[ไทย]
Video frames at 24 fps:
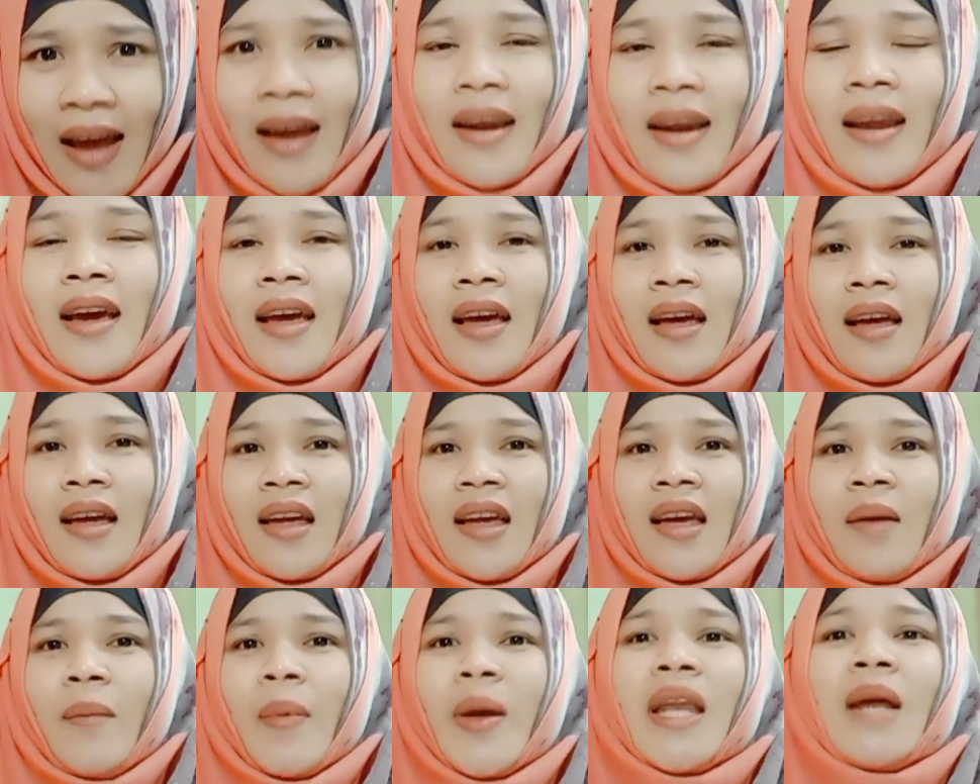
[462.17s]
นะคะ
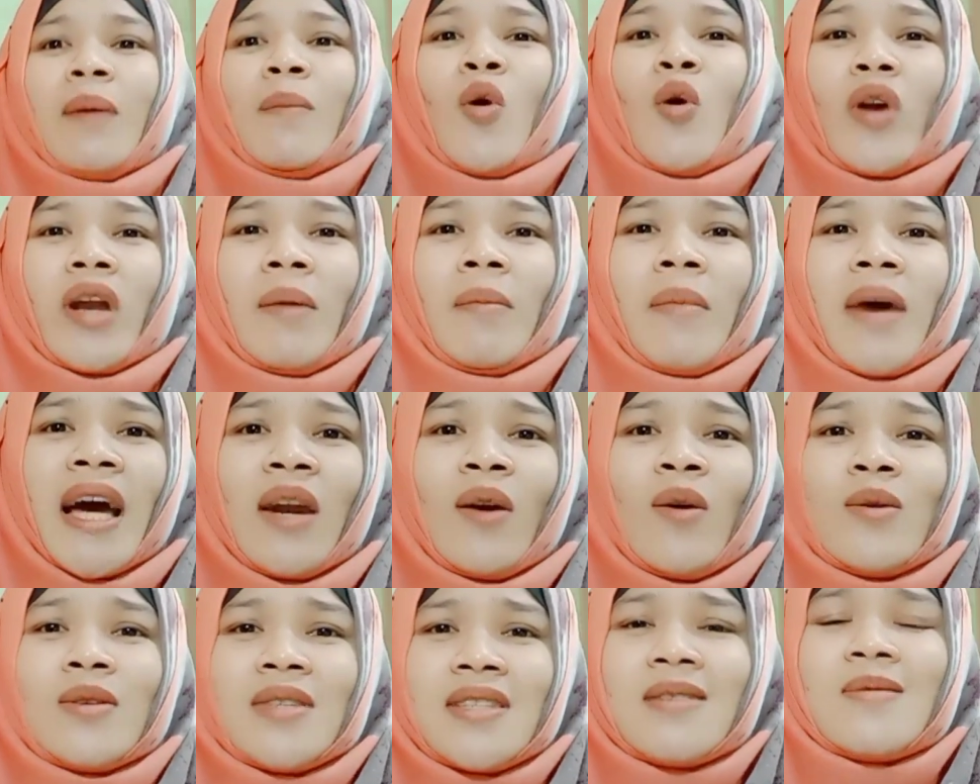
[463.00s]
ไปทำงงทำงาน
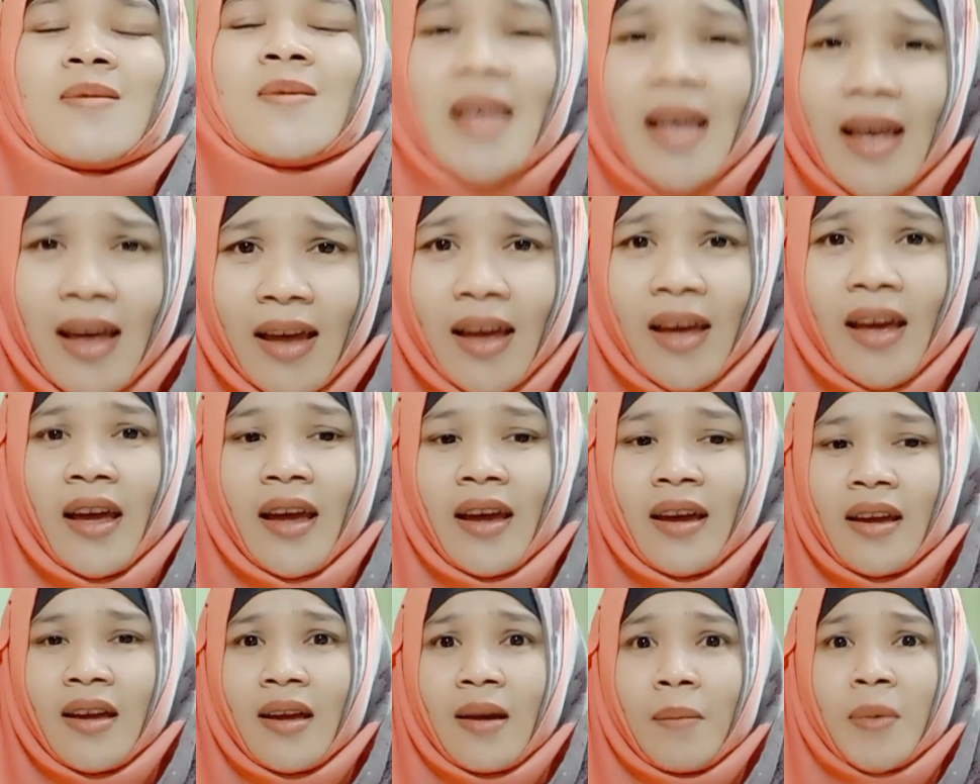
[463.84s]
ของเจ้าสา
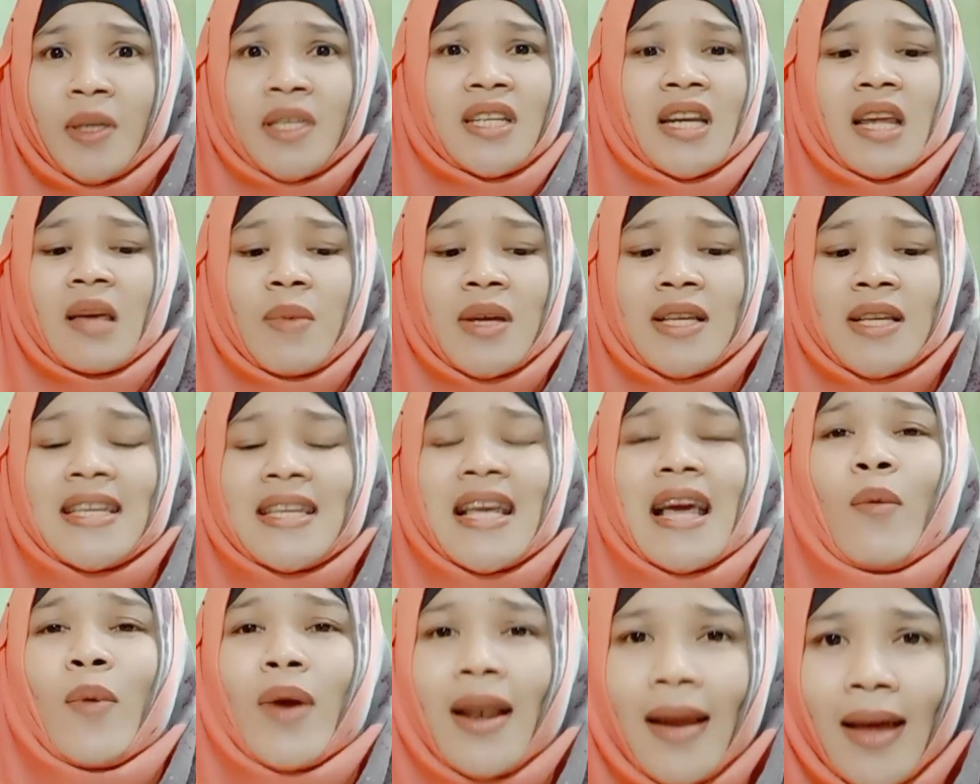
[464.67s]
มันจะได้ไม่เสี
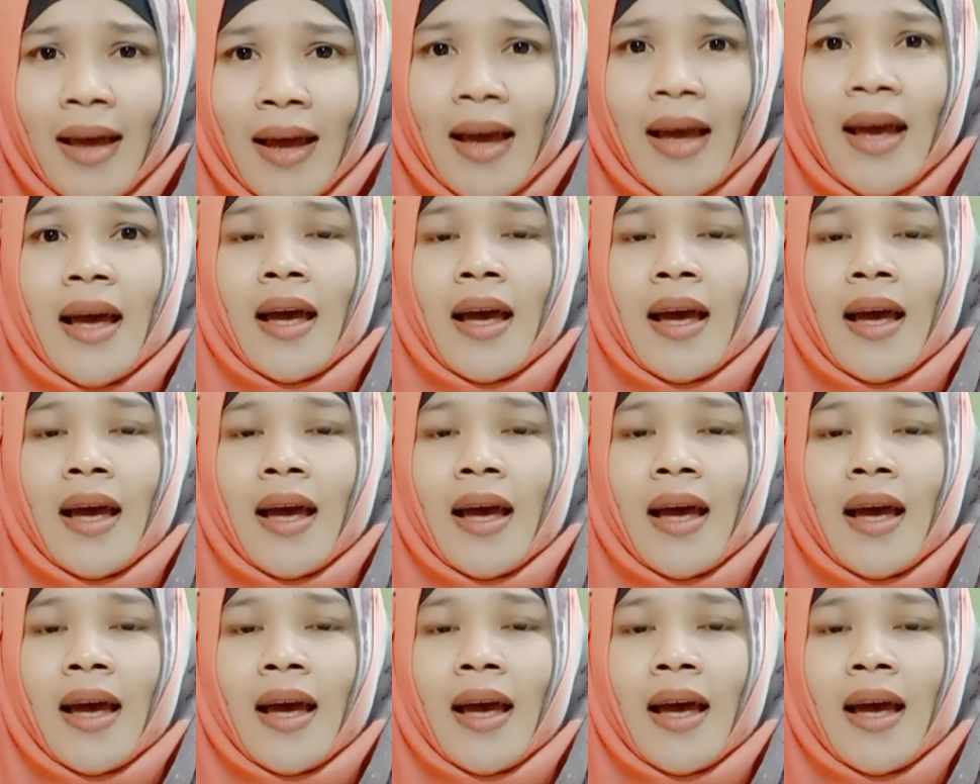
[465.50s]
ยเวลา